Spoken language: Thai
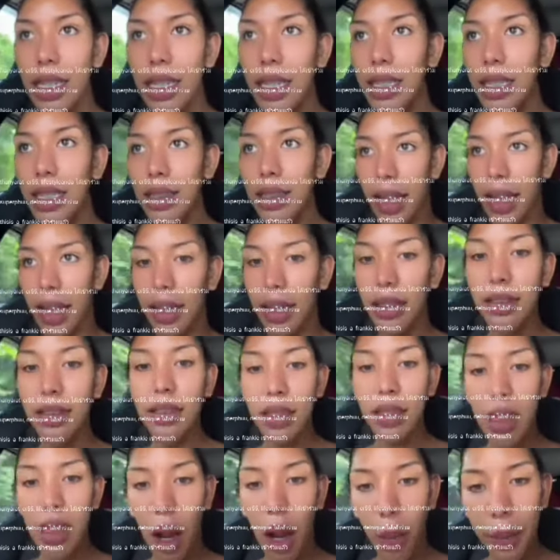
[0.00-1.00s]
แต่คือ
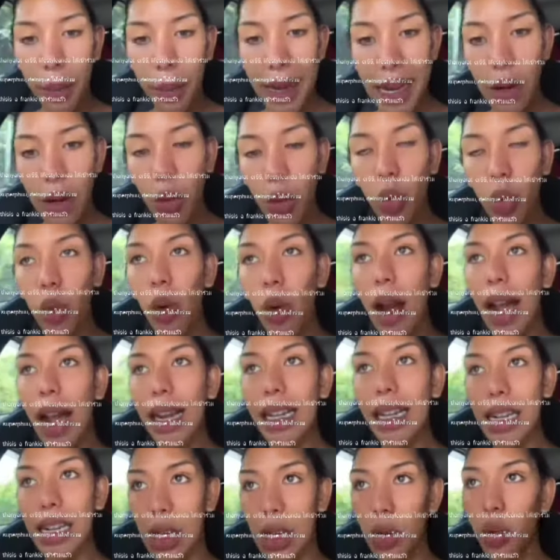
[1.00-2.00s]
เราไม่รู้ว่า
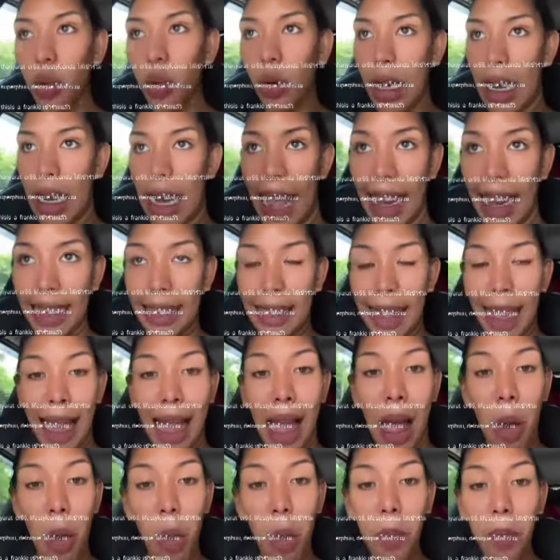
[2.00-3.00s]
กระดูกอะไร แต่
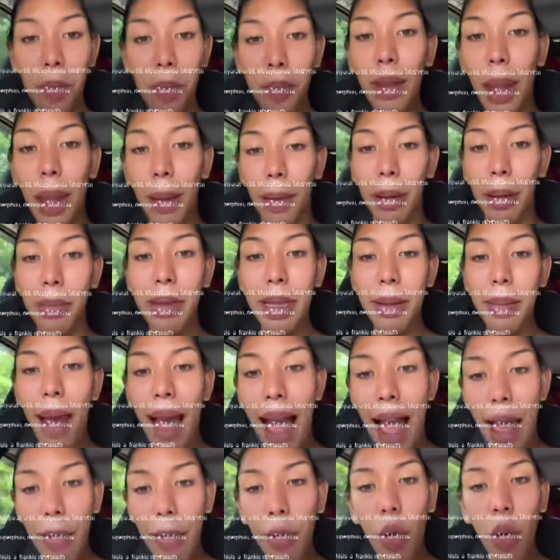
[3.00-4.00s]
เขาแต่มันมี
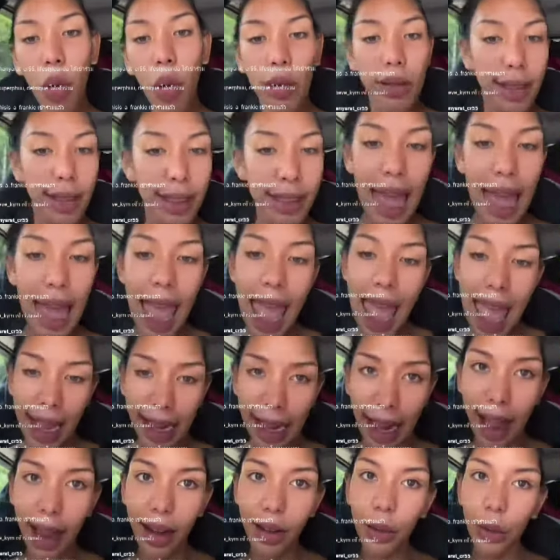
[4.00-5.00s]
ภาพคนแทรก
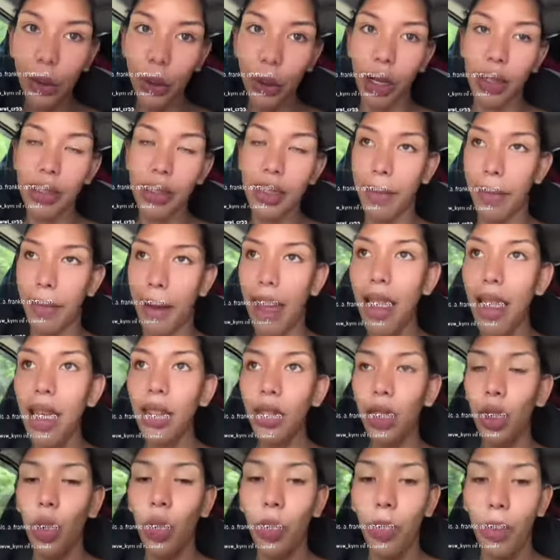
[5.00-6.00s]
อะทุกคนเข้าใจปะ
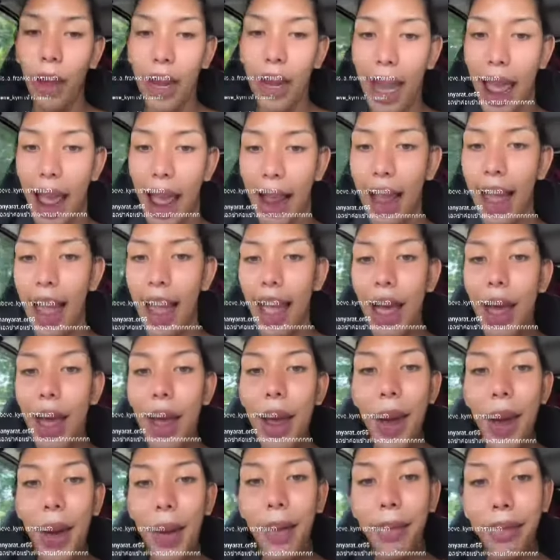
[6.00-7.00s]
ตรงผนังอะ
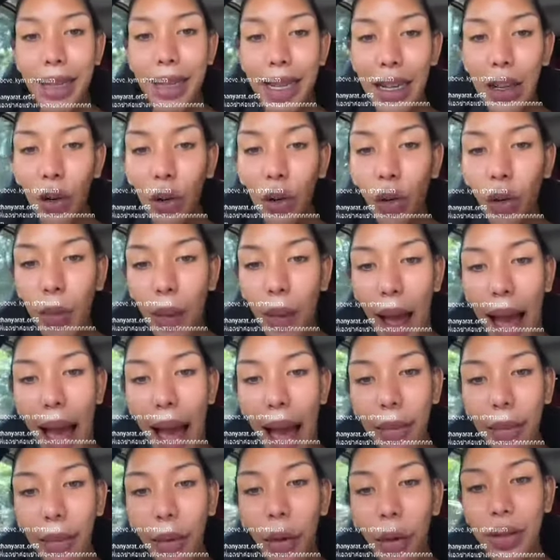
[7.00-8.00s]
มันมีรูปภา
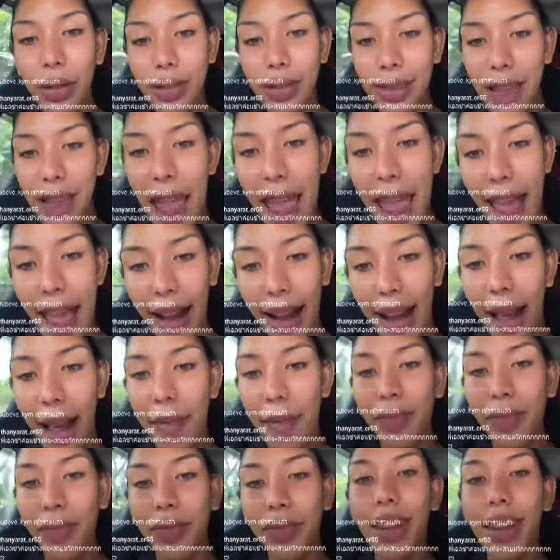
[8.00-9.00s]
พคนแทรกอะ
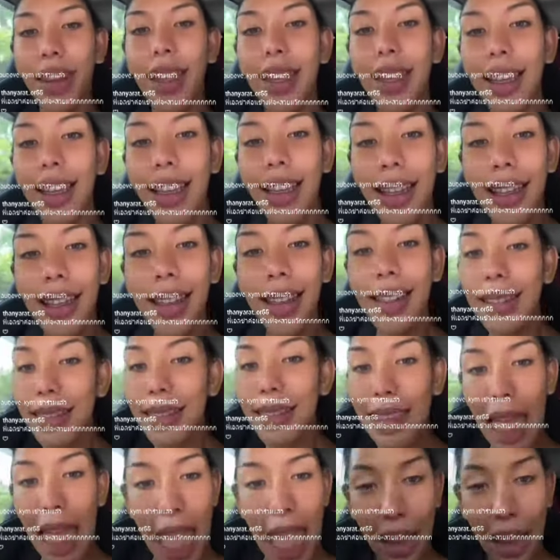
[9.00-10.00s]

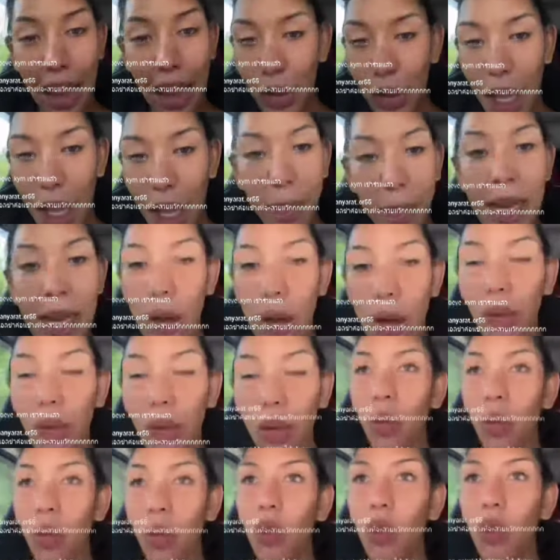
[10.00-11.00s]
แต่เอลซ่าไม่
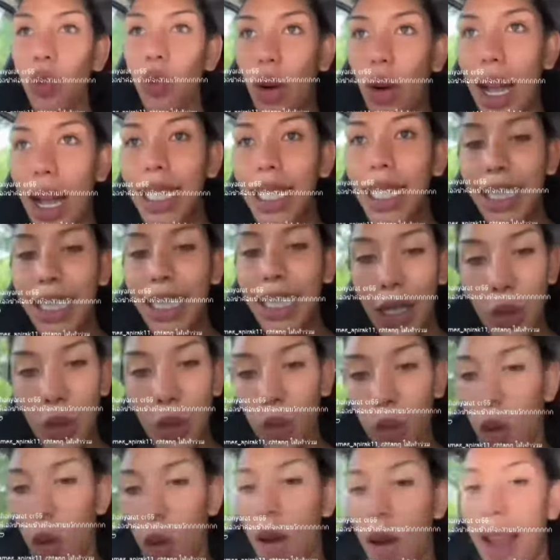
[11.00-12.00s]
รู้ว่าคือกระดู
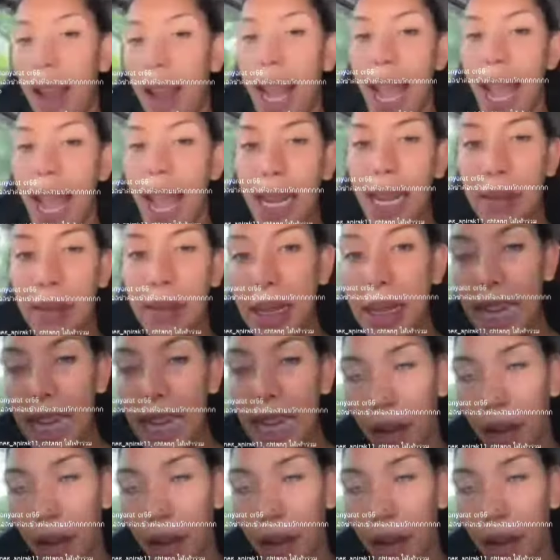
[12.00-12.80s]
กของอะไร มีทั้ง